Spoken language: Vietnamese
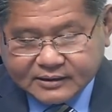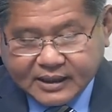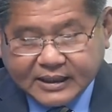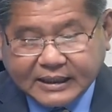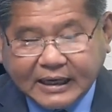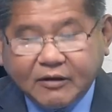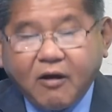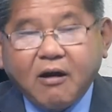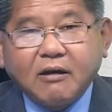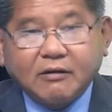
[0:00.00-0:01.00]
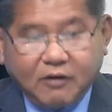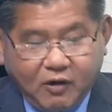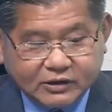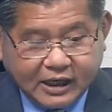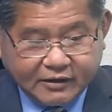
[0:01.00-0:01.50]
thì cái đó
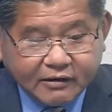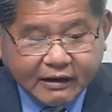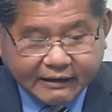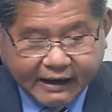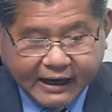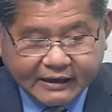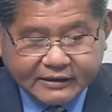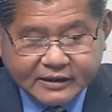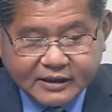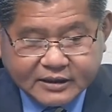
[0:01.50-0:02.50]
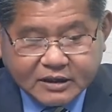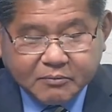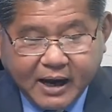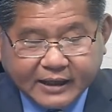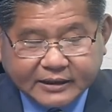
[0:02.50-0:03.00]
nó có thể rất là rẻ
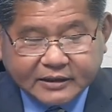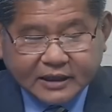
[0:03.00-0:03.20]
nhưng mà người ta